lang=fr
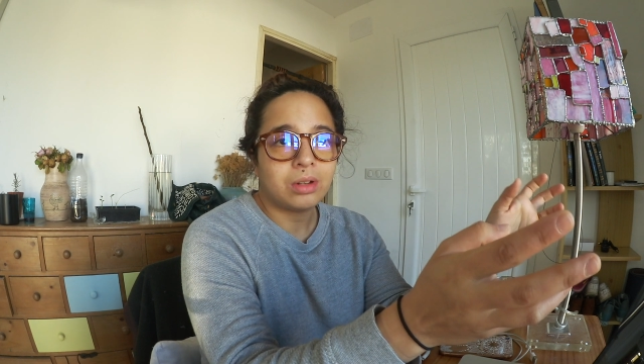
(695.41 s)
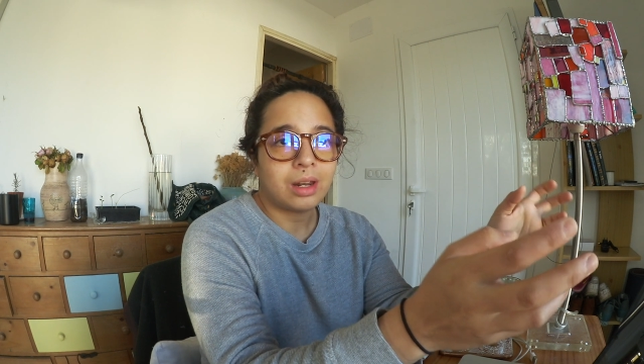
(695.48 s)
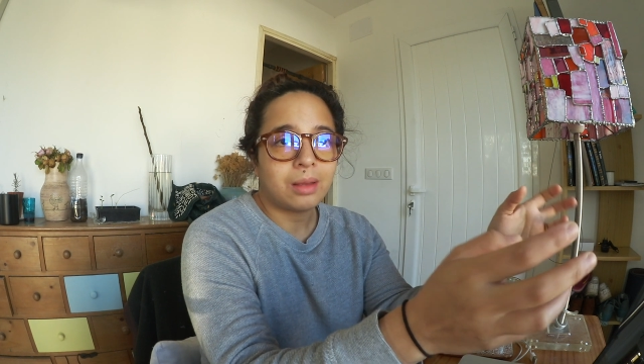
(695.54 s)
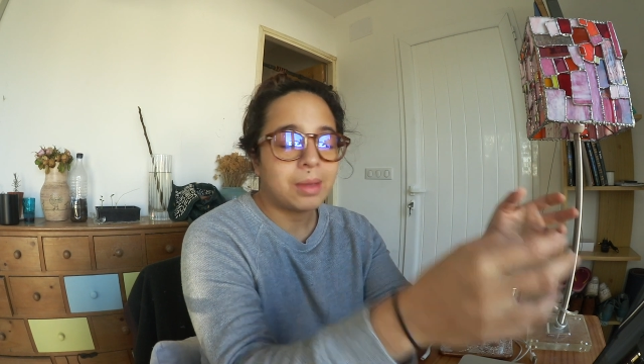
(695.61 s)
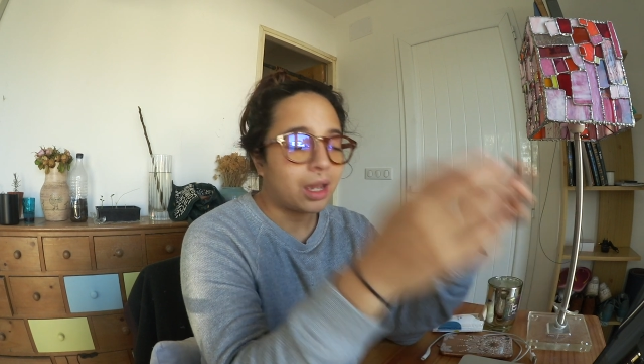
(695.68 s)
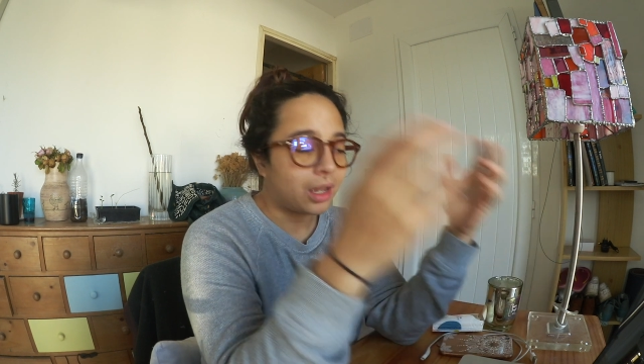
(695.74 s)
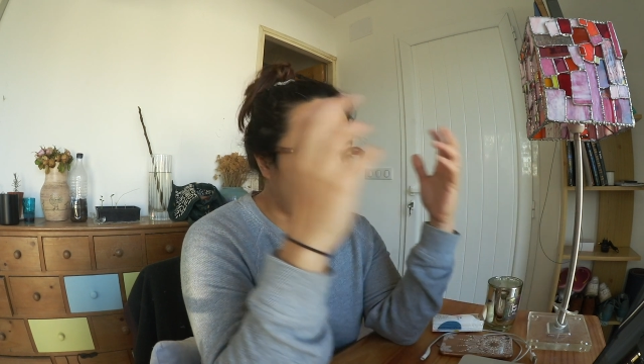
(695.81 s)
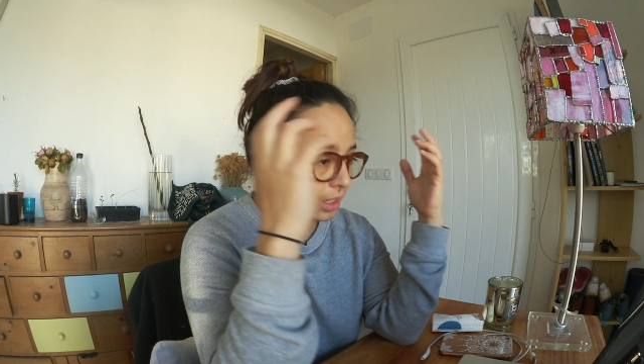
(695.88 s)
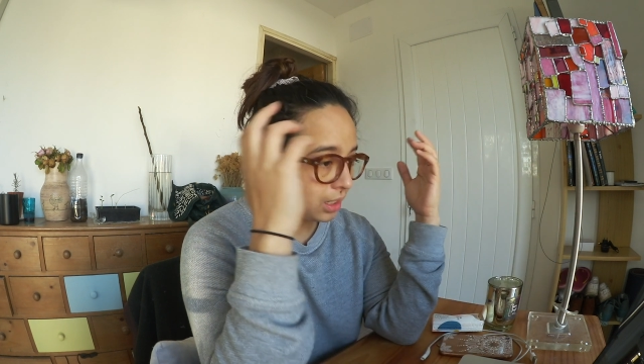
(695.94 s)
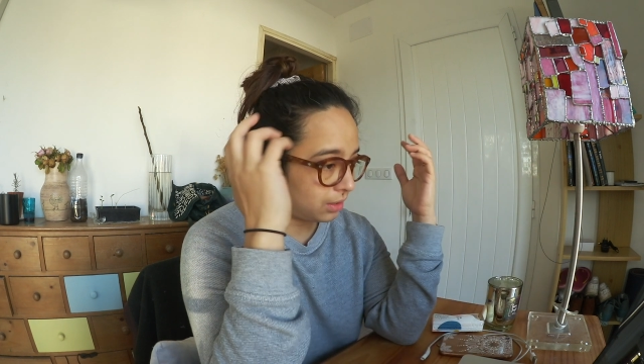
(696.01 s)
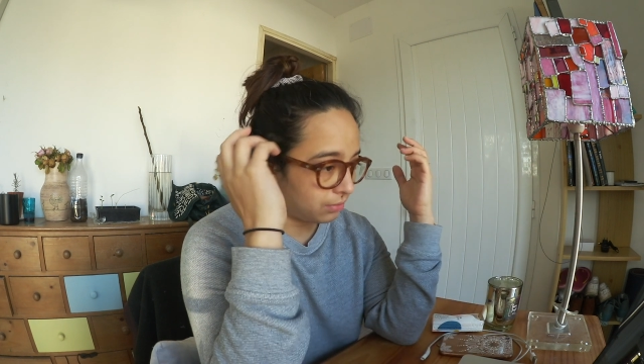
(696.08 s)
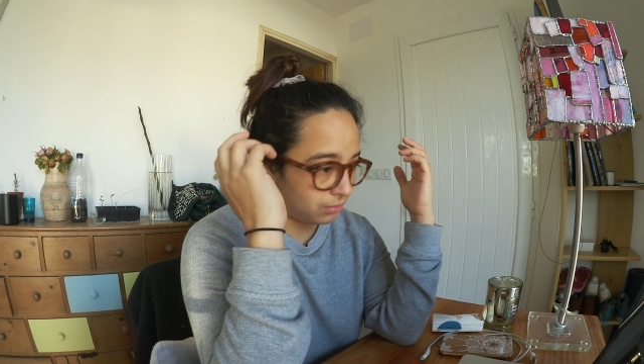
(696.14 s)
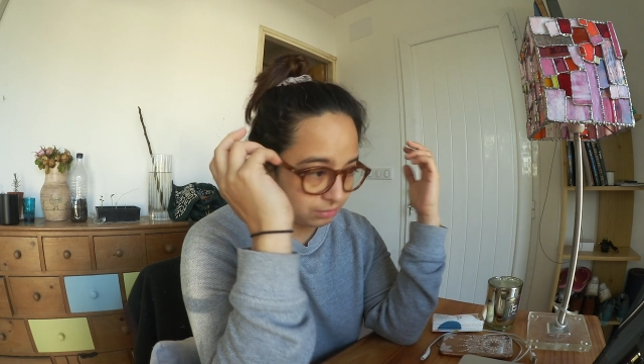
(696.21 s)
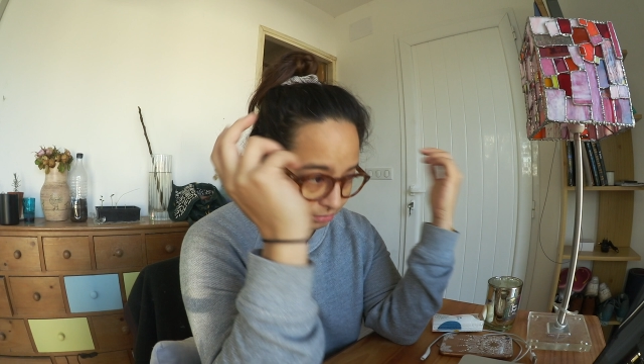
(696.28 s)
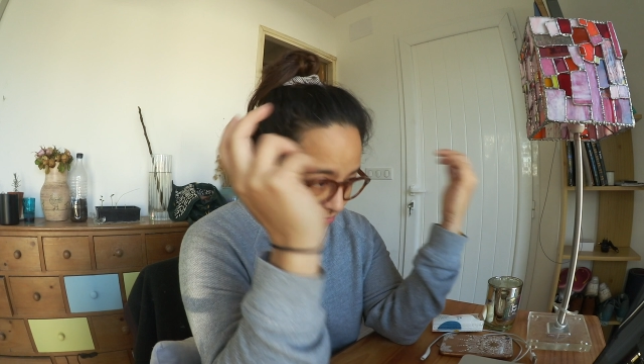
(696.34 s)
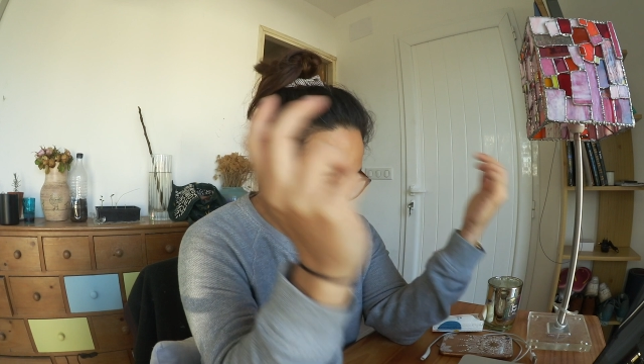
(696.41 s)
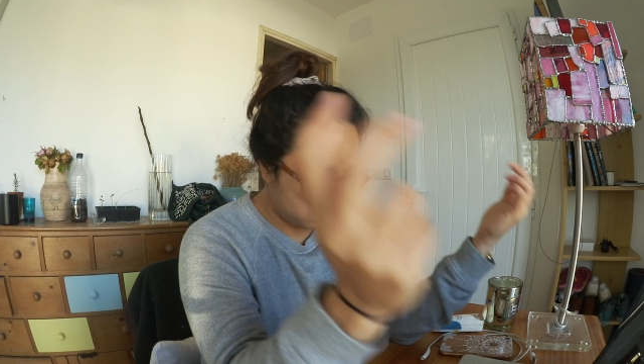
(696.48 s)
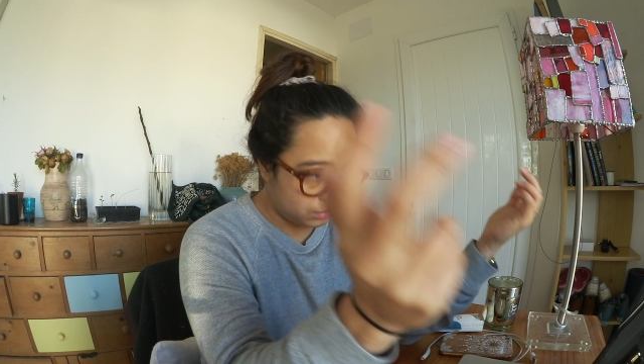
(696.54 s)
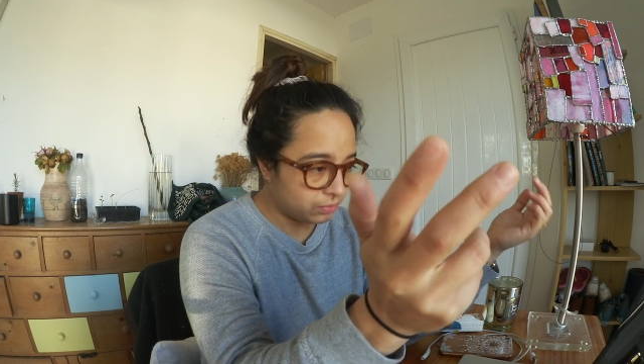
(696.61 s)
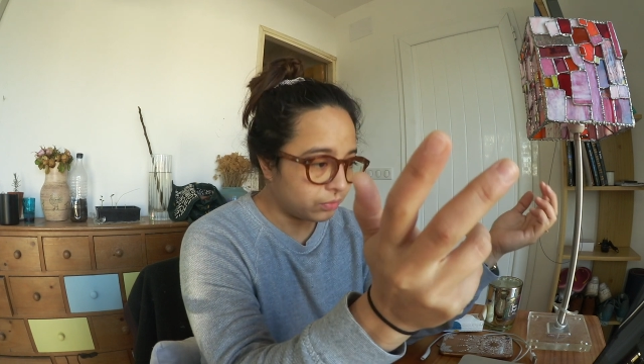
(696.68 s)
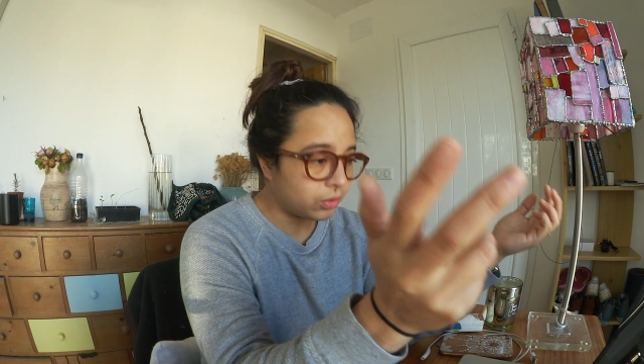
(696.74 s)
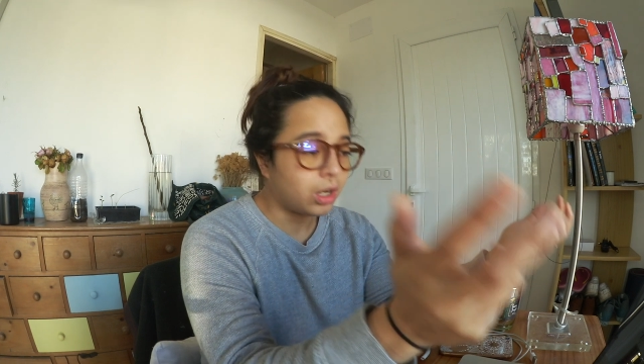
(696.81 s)
de la mère et
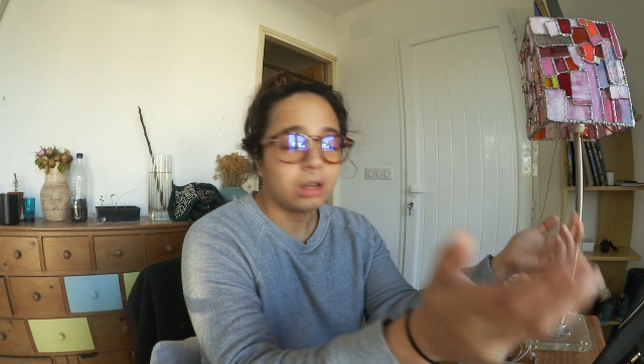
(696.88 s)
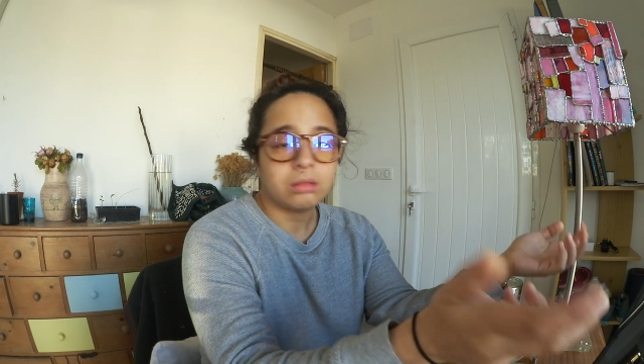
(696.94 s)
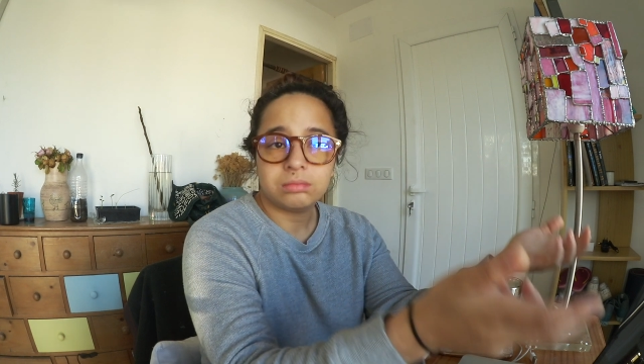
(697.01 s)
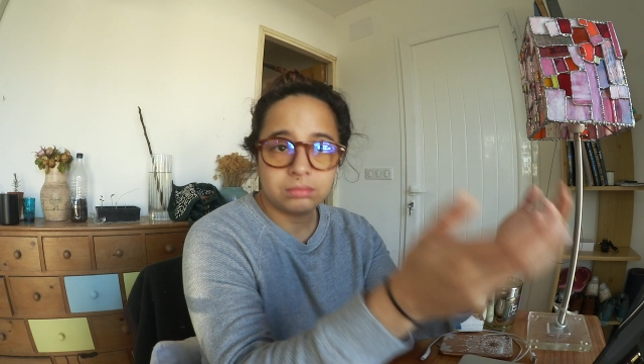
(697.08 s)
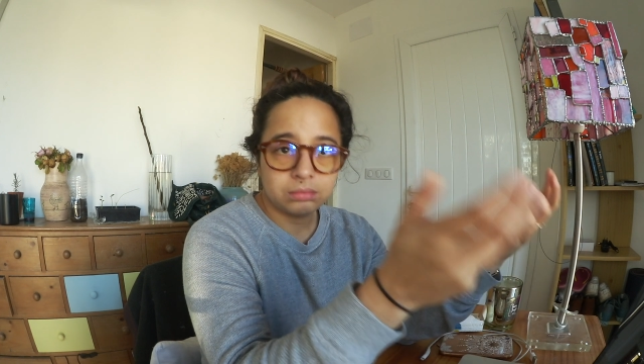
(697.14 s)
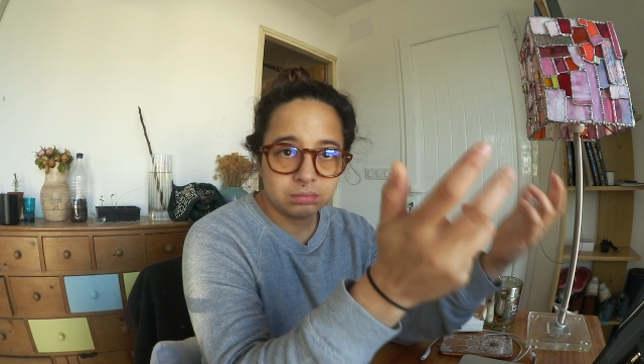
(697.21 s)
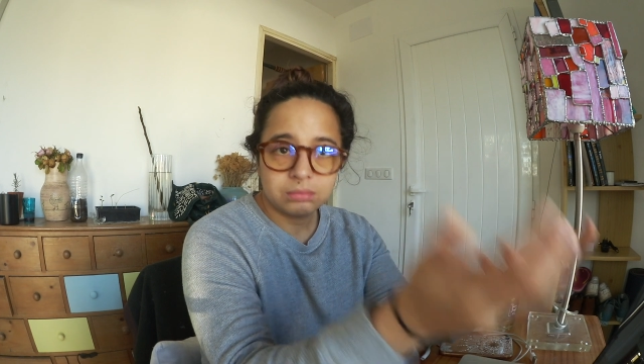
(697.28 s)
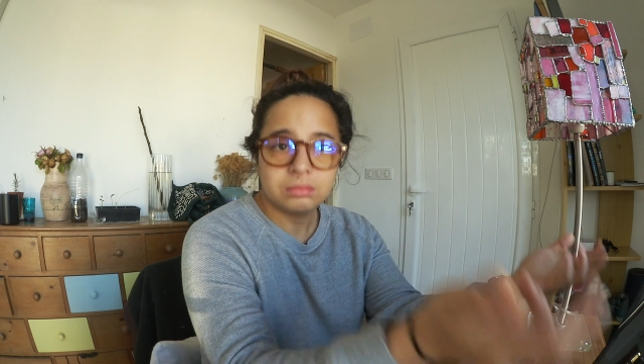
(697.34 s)
voilà.